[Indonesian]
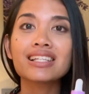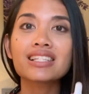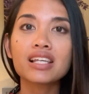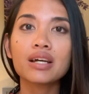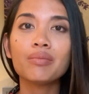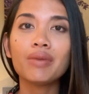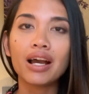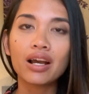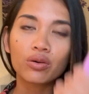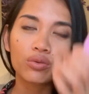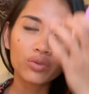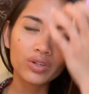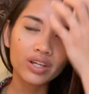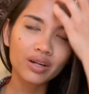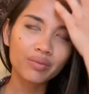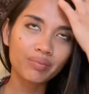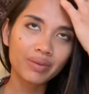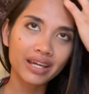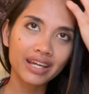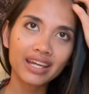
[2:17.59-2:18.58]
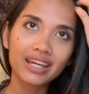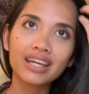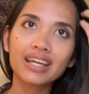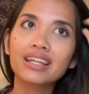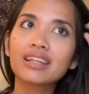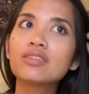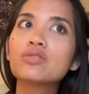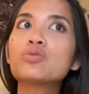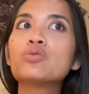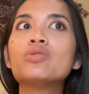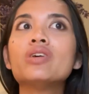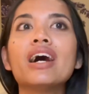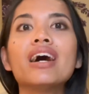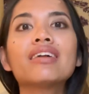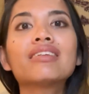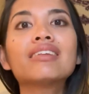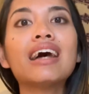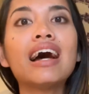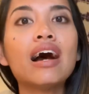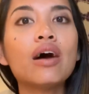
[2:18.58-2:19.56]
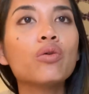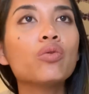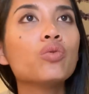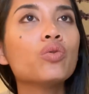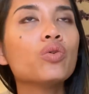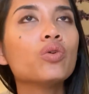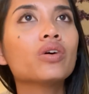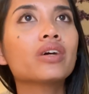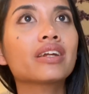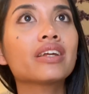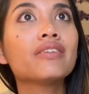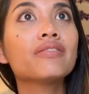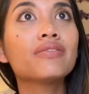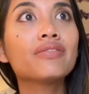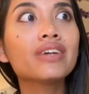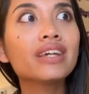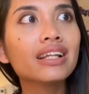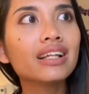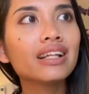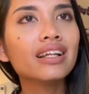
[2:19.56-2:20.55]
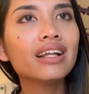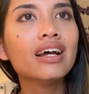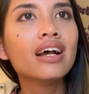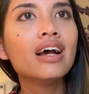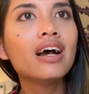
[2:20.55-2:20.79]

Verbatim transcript: sama aku yang pengen juga tahu reveal